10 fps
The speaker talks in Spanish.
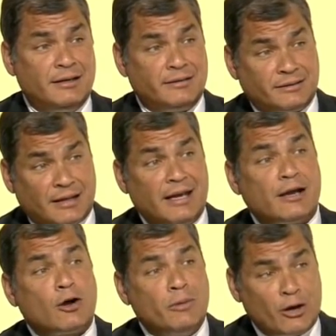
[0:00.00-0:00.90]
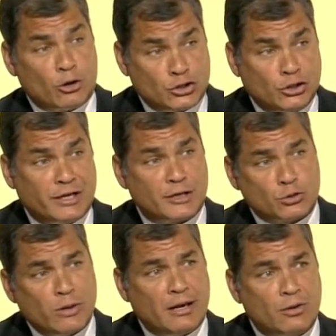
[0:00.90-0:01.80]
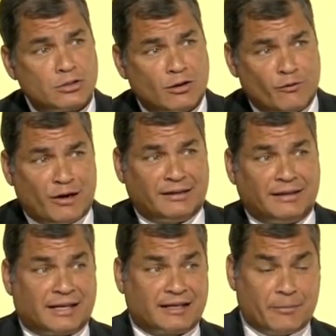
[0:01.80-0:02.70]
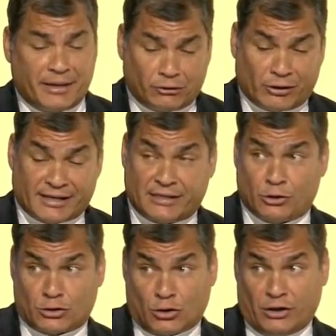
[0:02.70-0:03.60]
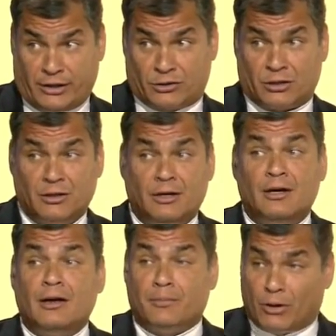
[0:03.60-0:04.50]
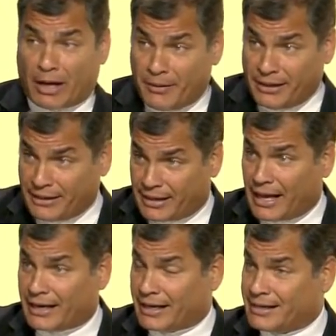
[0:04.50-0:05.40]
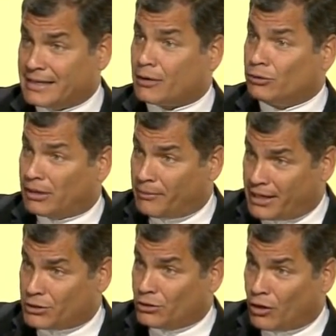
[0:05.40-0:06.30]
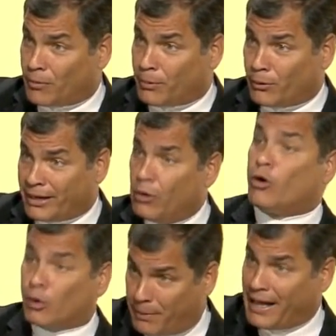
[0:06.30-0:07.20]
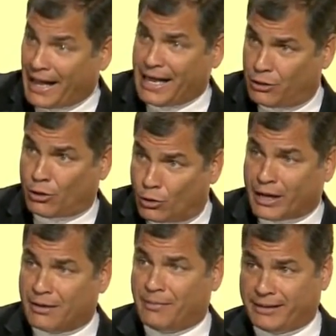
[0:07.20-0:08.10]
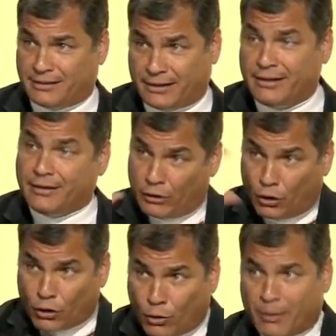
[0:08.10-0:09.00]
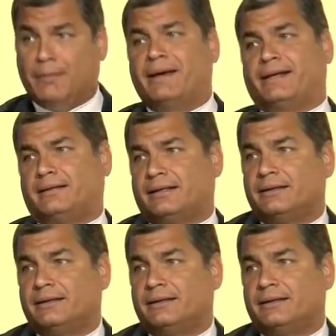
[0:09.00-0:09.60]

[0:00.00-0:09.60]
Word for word: tales como erosión de suelos o falta de tratamiento de residuos sólidos, pero cabe indicar que esa contaminación de los pobres los golpea a ellos localmente, no globalmente.